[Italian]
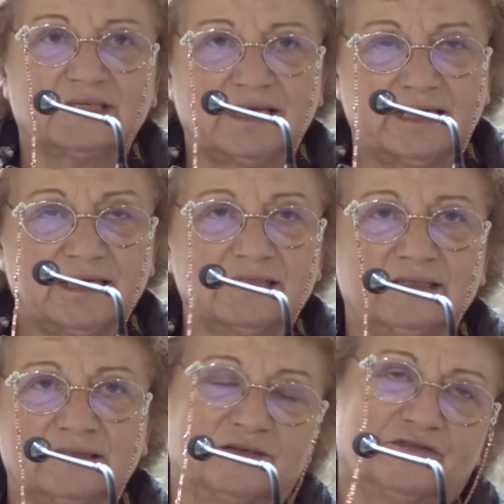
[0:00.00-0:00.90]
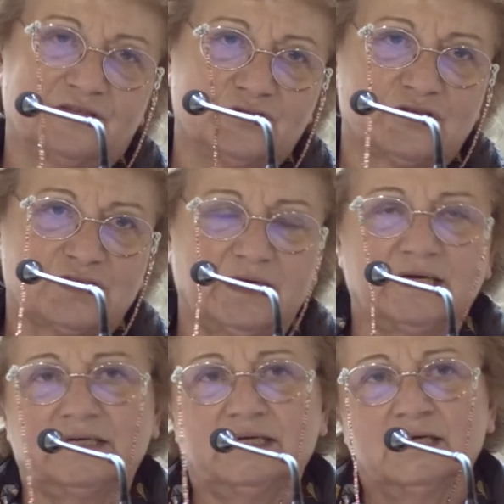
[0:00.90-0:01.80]
creata dai
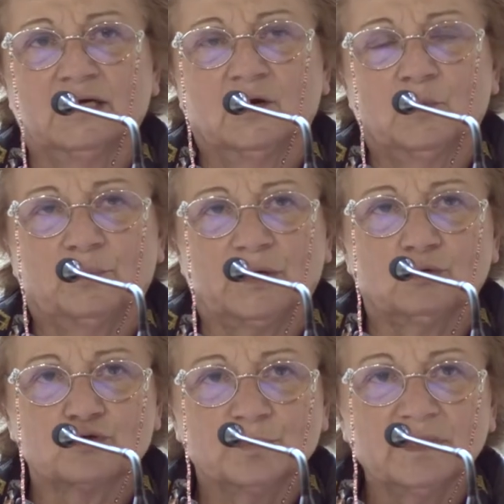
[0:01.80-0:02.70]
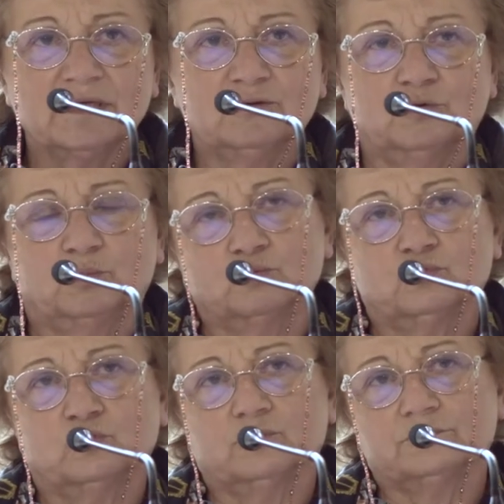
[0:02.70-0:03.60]
francescani per lo spirito
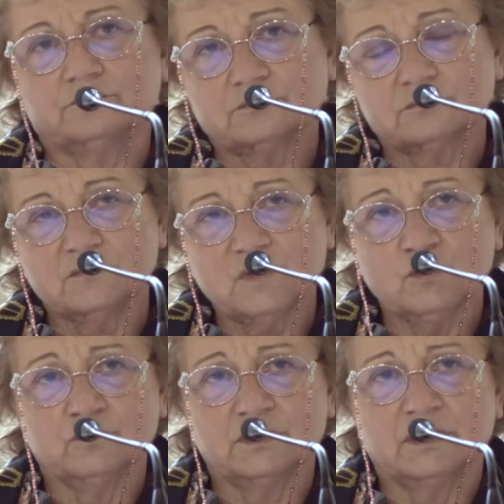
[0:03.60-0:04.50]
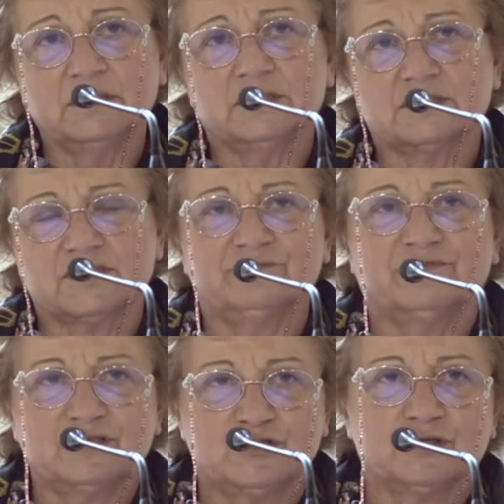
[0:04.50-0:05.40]
appunto che San
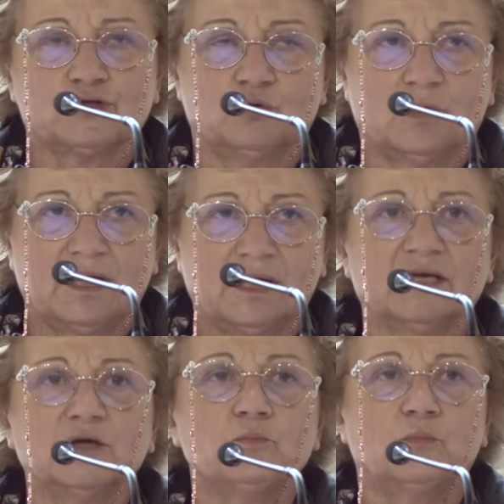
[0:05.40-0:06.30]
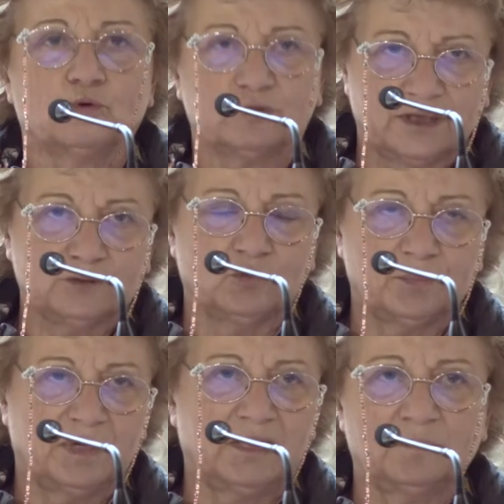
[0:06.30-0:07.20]
Francesco ha importato a
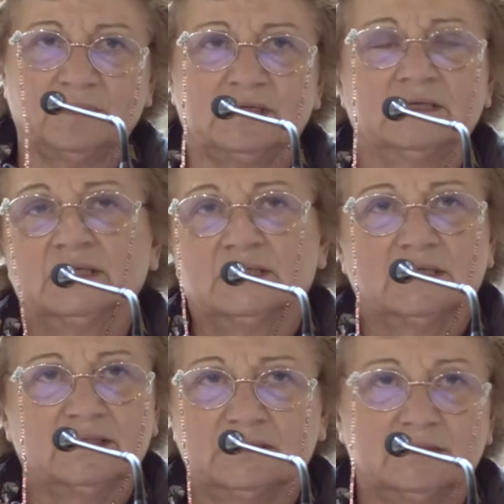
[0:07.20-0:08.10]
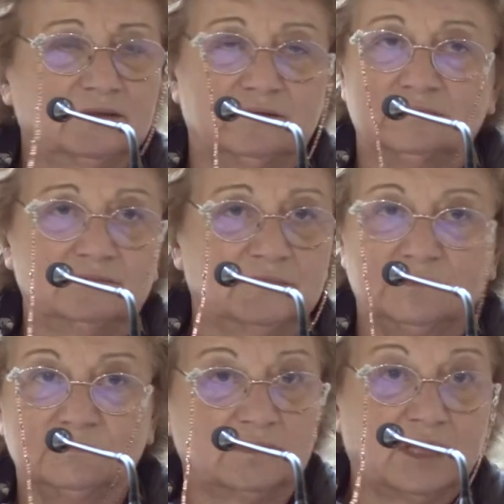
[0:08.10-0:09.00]
Parma eh,
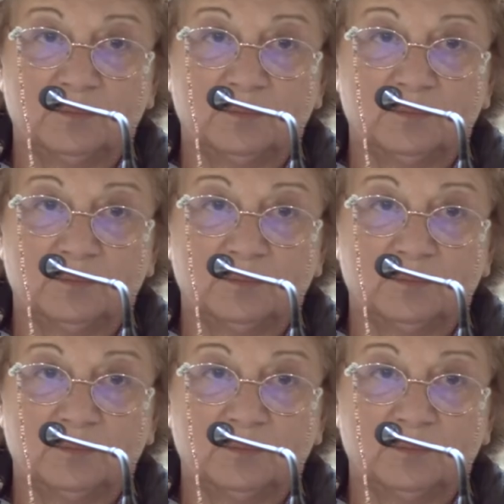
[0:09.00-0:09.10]
alla